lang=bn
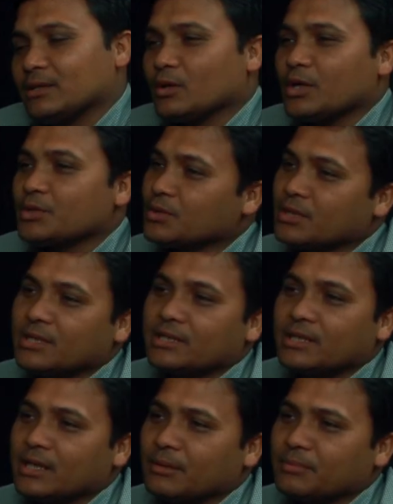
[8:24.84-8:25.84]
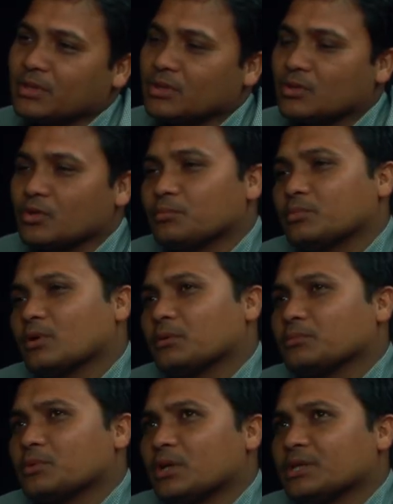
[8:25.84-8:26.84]
নয়শো ট্রে দিয়ে আপনি খুব
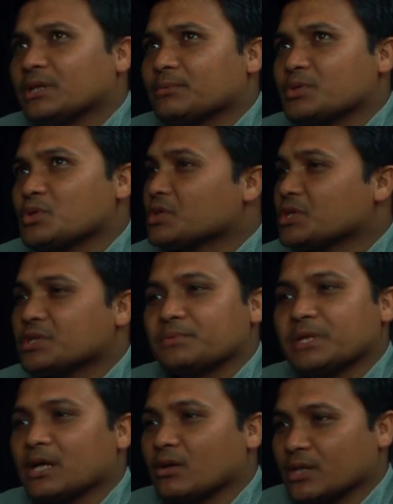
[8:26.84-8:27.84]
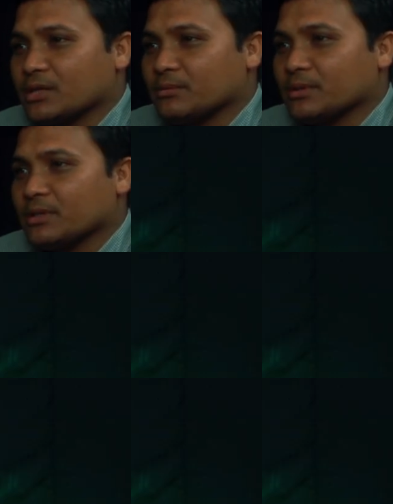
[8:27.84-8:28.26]
কম ধরেন আপনি ছত্রিশ বিঘা করা যাবে